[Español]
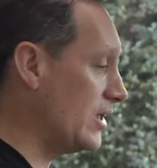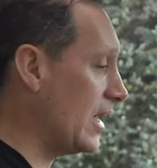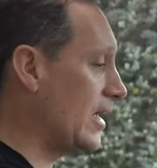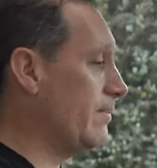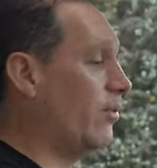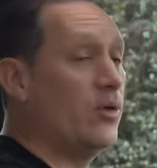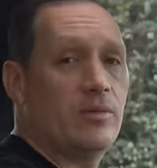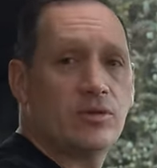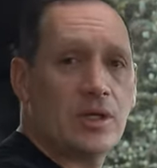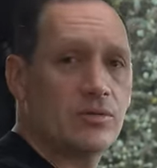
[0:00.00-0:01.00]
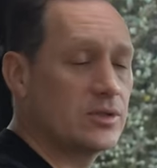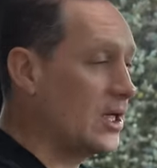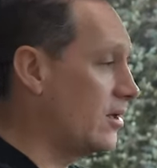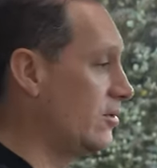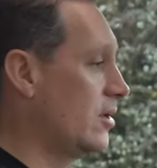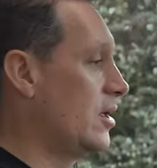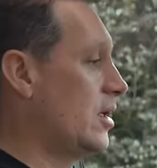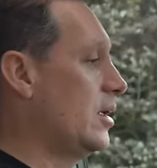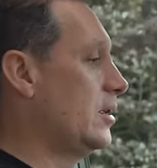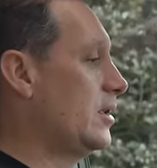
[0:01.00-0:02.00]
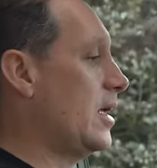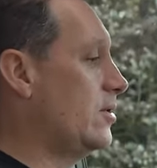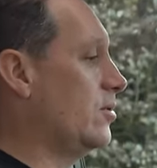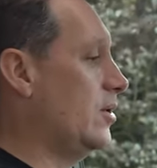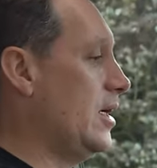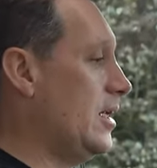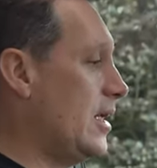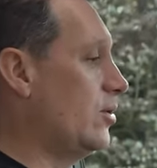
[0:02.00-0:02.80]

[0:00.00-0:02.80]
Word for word: ya que podemos ajustarlo tanto en